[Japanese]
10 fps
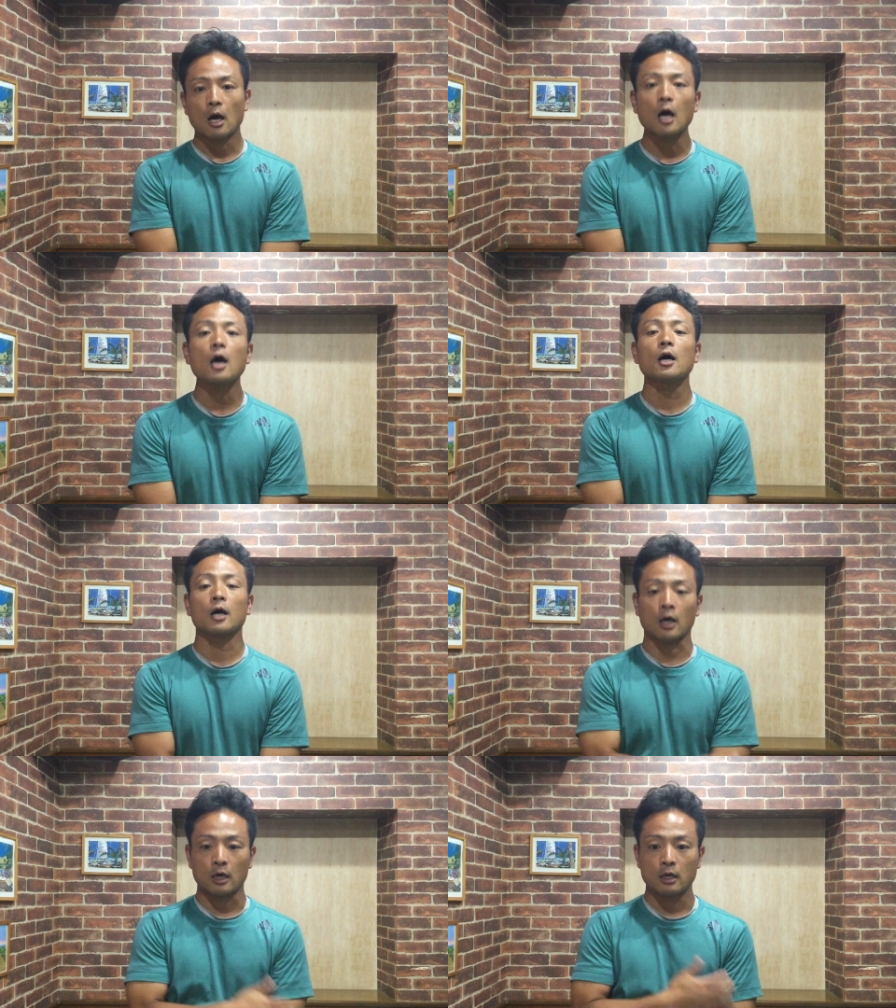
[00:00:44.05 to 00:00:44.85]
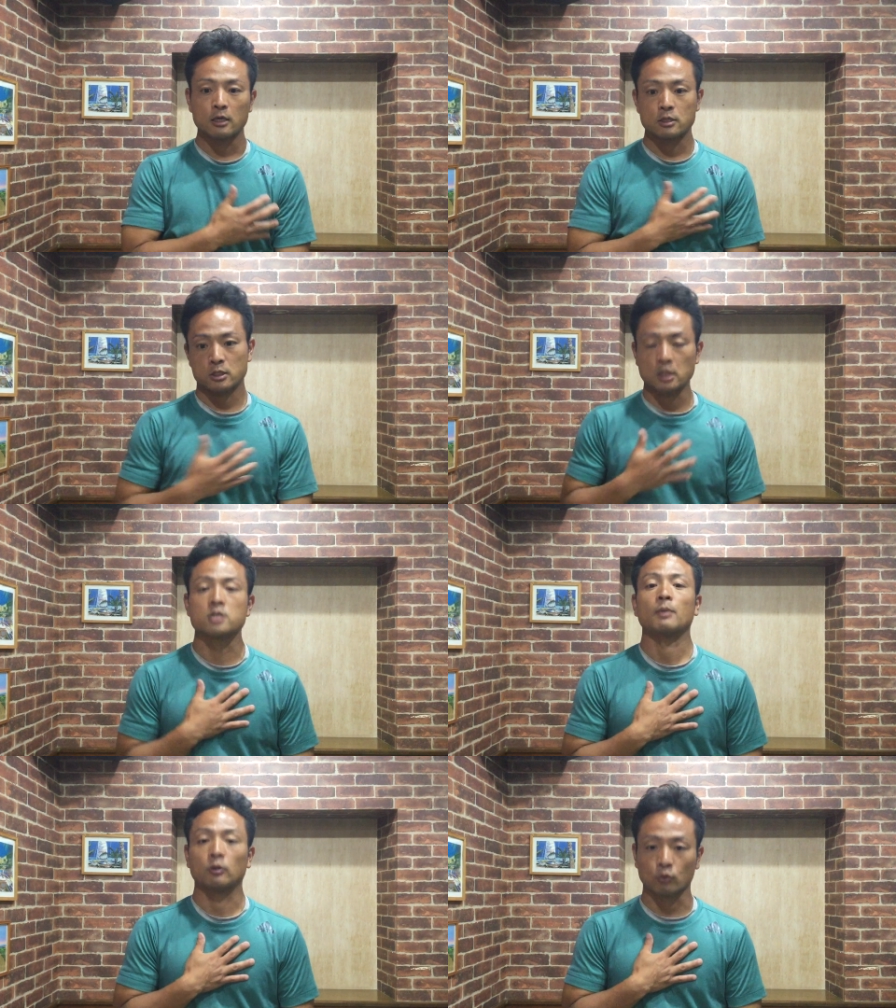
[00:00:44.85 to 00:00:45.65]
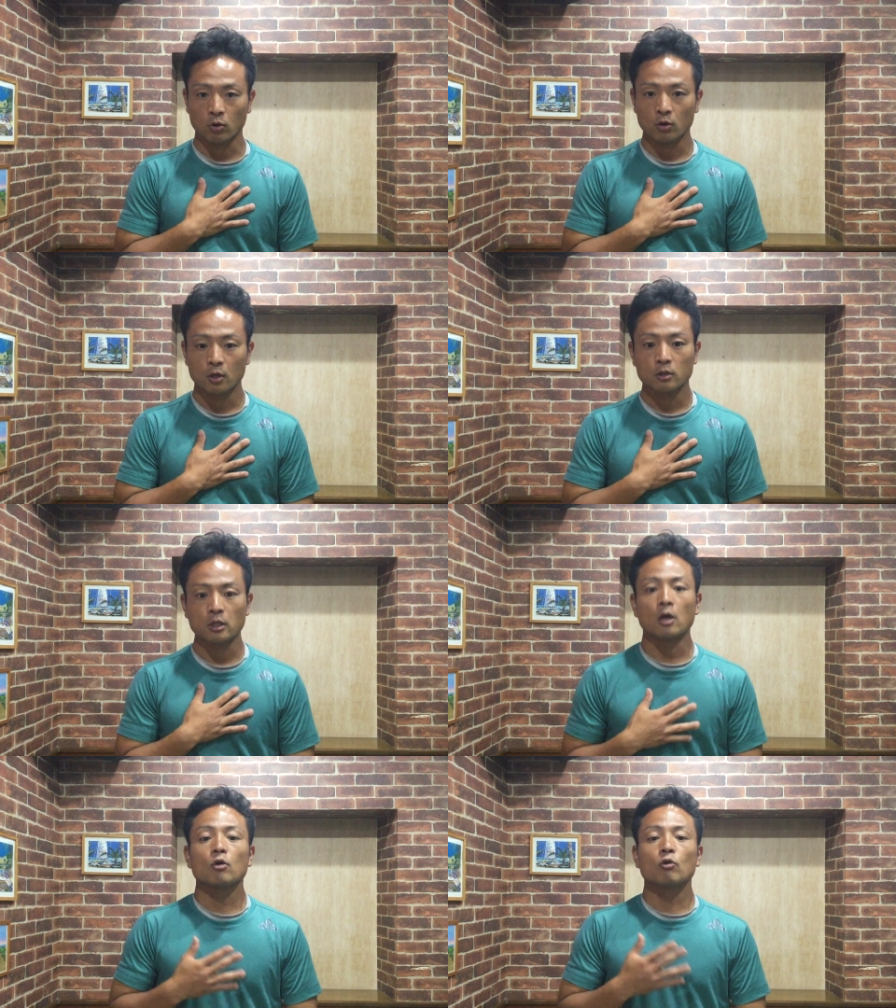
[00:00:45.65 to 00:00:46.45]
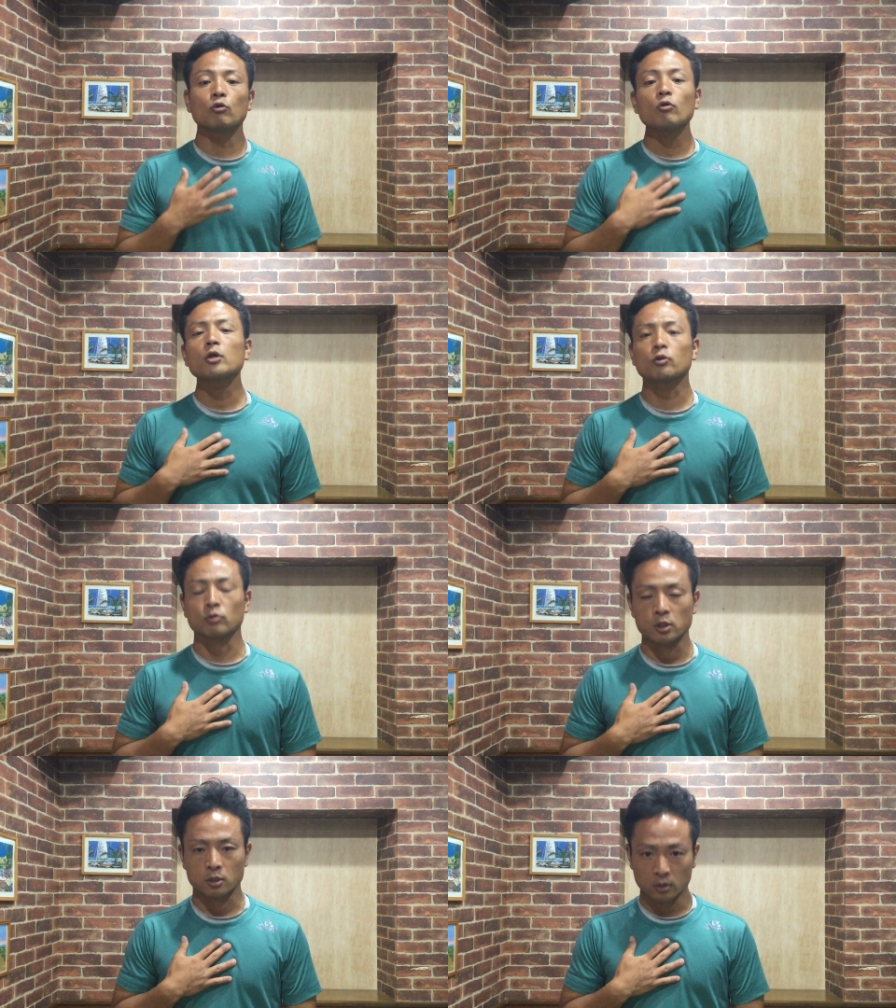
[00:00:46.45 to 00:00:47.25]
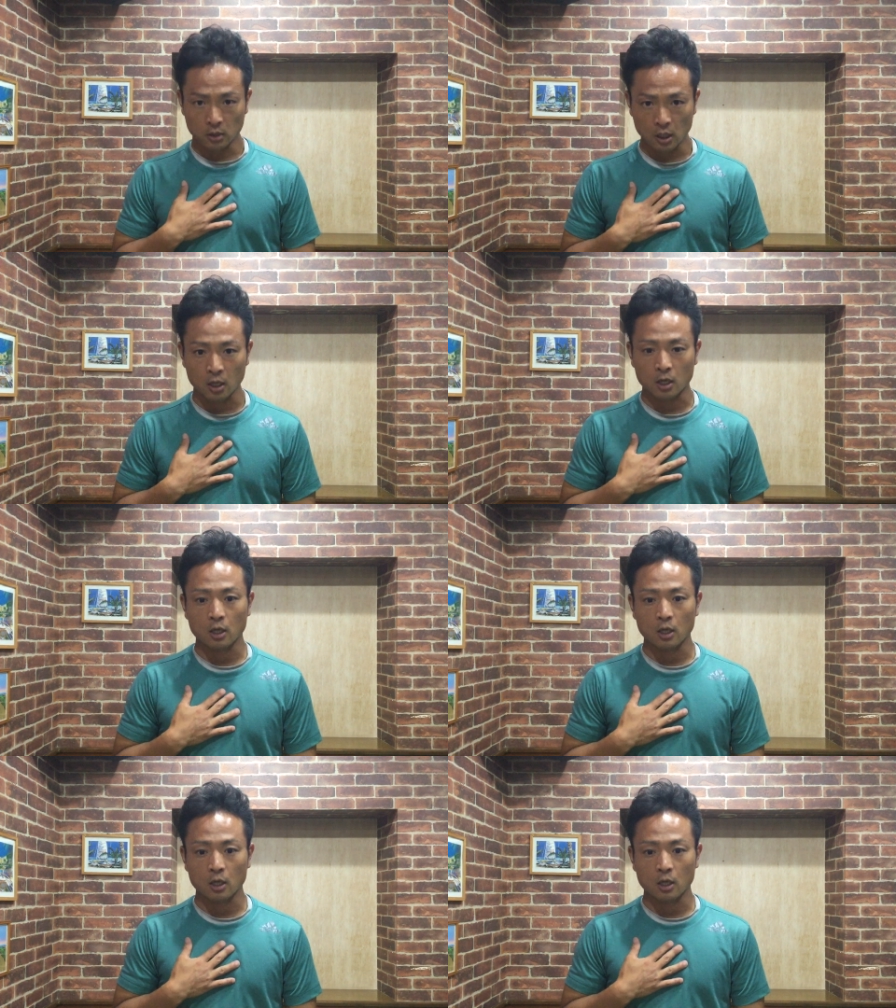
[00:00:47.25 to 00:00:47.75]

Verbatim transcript: ハーハーしてしまうとでこのような時って、